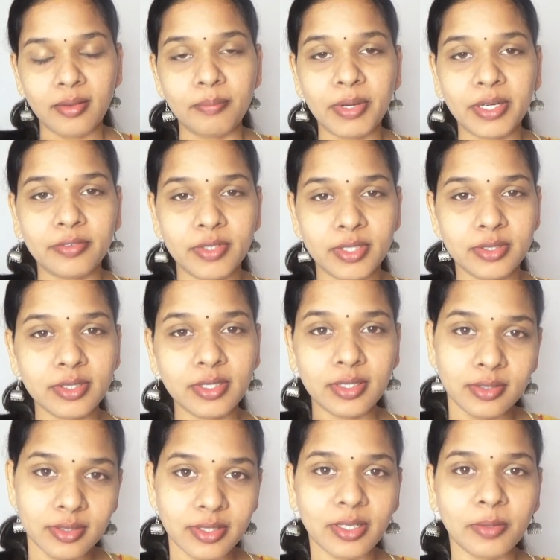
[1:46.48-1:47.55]
பட் வந்து
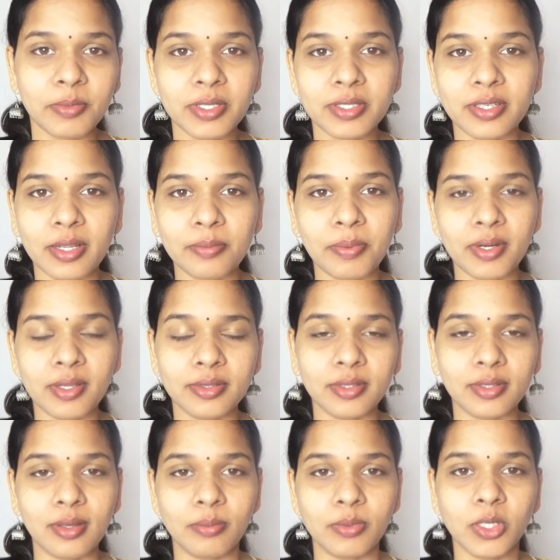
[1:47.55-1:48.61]
இந்த ரெமெடி ட்ரை
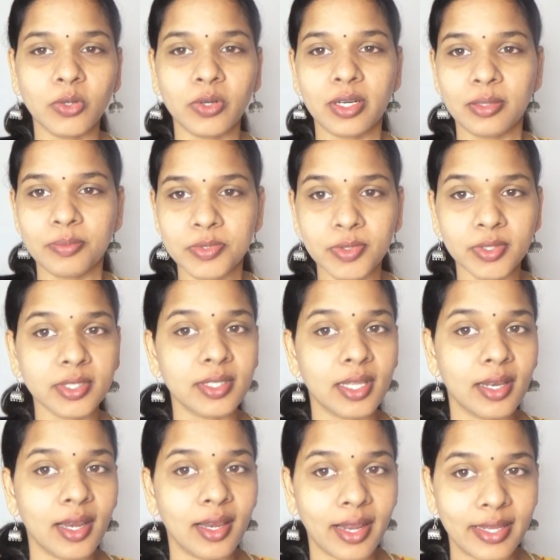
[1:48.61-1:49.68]
பண்ணதுக்கப்புறம் என்னோடய லிப்ஸ் வந்து
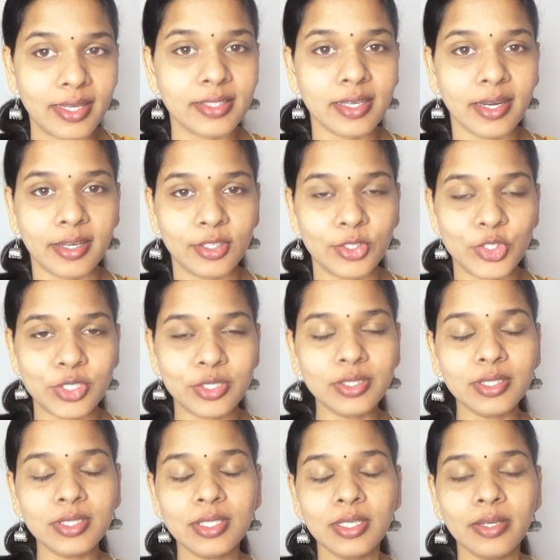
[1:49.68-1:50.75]
நல்லா லைட் ஆகிடுச்சு
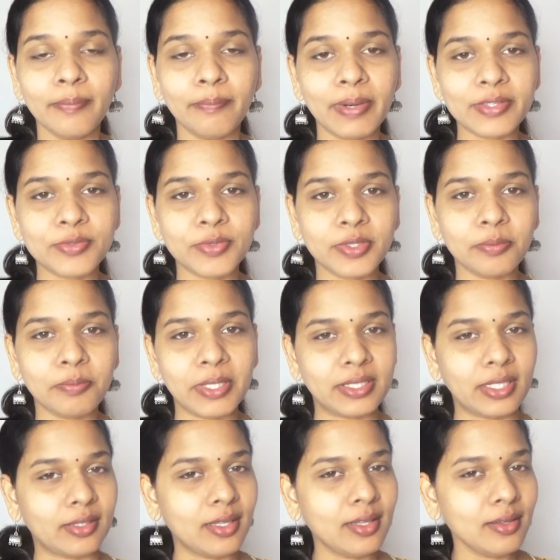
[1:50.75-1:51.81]
ப்ளஸ் வந்து
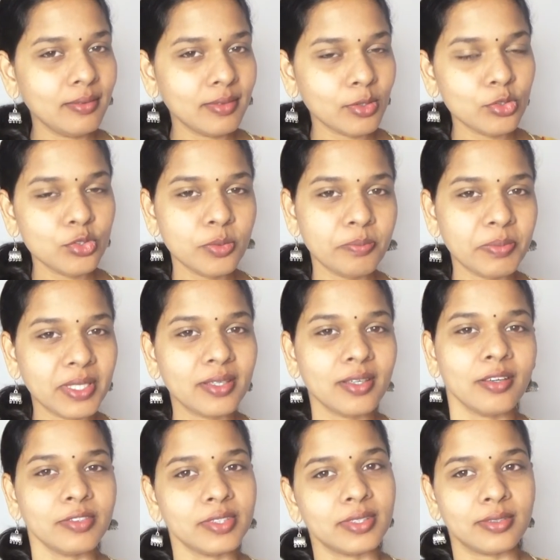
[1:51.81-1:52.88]
பார்த்திங்கன்னா கொஞ்சம்
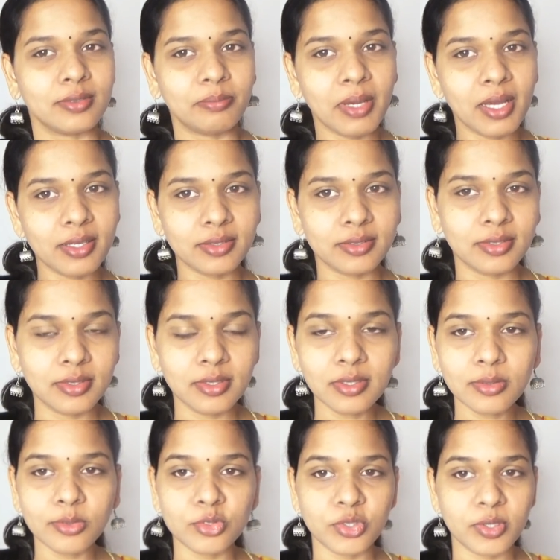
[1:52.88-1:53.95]
பிங்காகவும் இருக்குது பார்க்குறதுக்கு
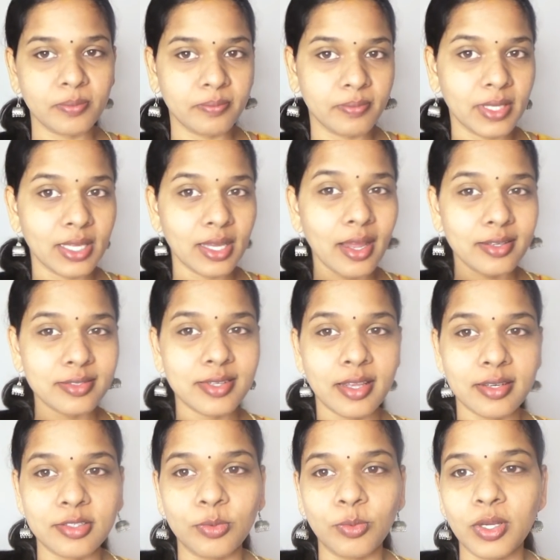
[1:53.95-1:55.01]
கொஞ்சம்
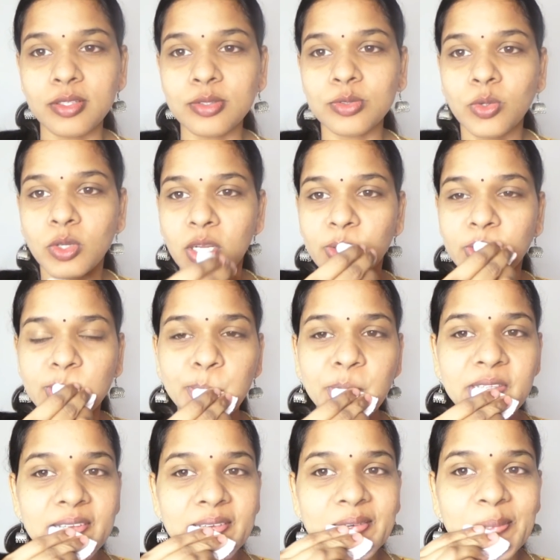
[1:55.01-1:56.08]
அட்ராக்டிவாக ஸோ நான் வந்து
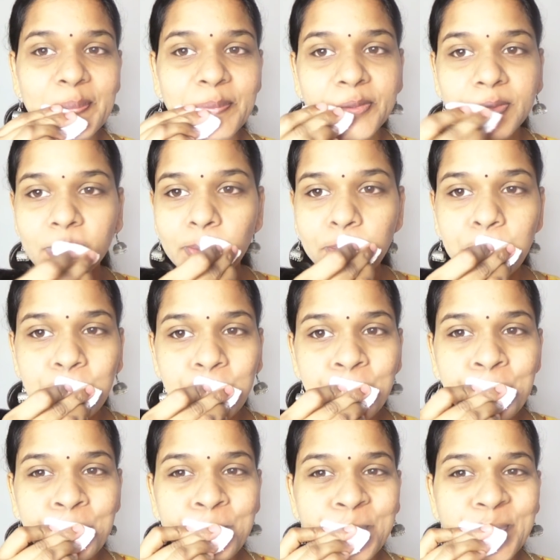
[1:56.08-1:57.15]
பார்த்திங்கன்னா இப்போ வந்து
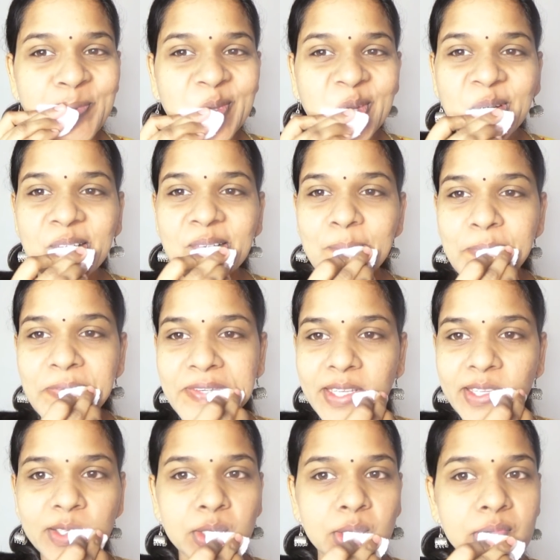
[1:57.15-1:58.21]
என்னோடய
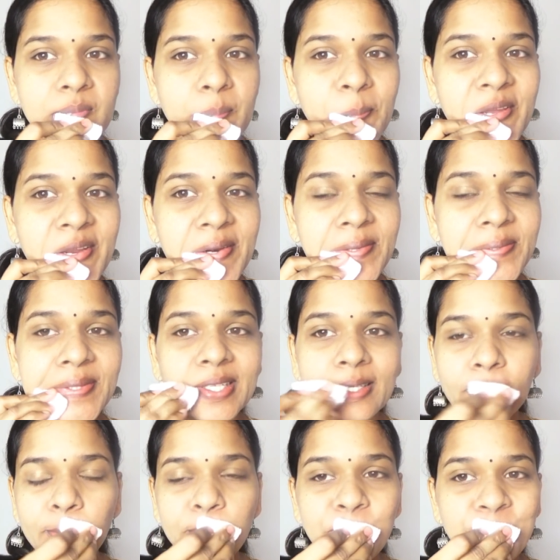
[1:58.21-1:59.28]
லிப்ஸ்டிக்கை சுத்தமாக
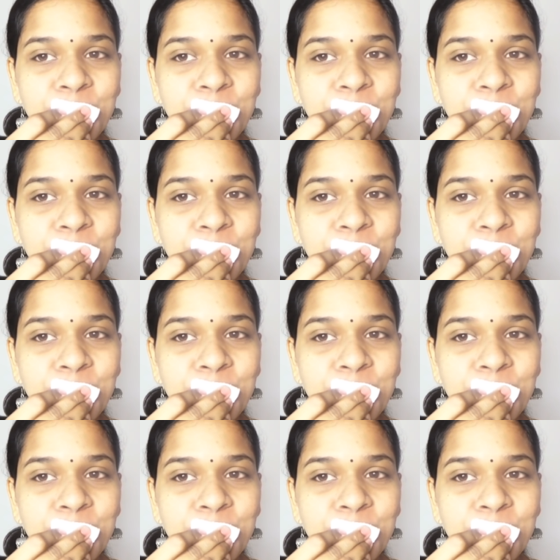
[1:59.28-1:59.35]
எடுத்துட்டேன்